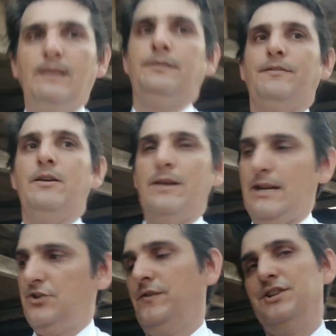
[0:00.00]
Você vai numa
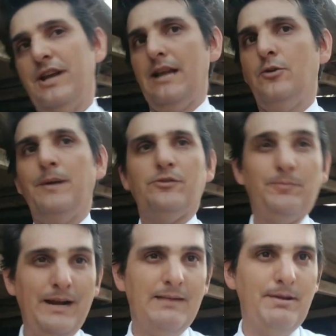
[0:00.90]
igreja evangélica, o pastor
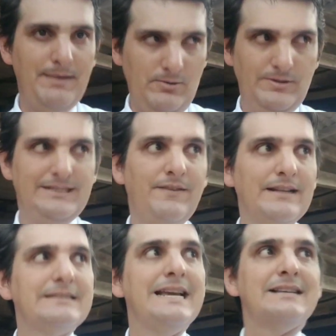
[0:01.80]
prega a mesma coisa. Ele
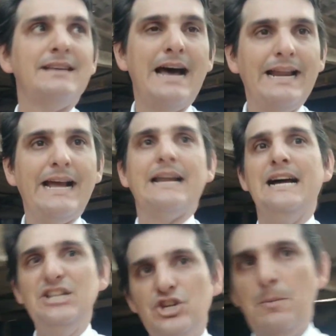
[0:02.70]
fala assim: a seara é
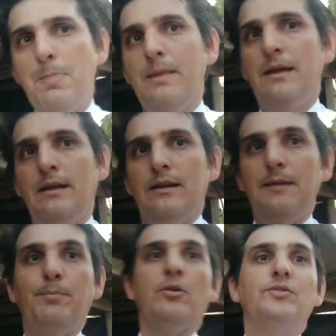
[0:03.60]
grande
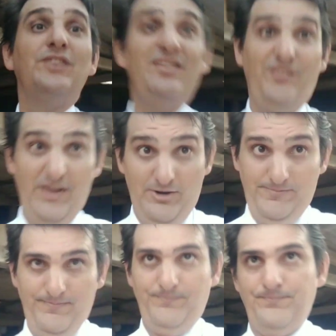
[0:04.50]
e pouco ceifeiro.
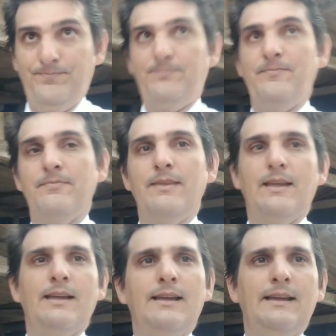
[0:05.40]

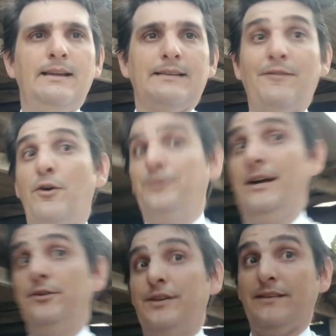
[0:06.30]
Está
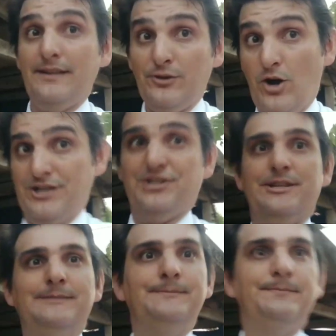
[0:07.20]
faltando o sacerdote
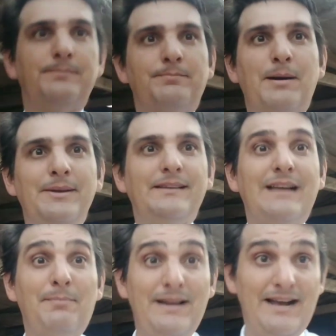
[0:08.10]
para
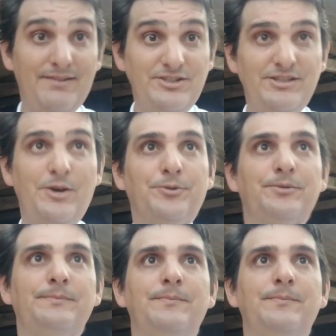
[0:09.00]
ministrar a palavra de Deus.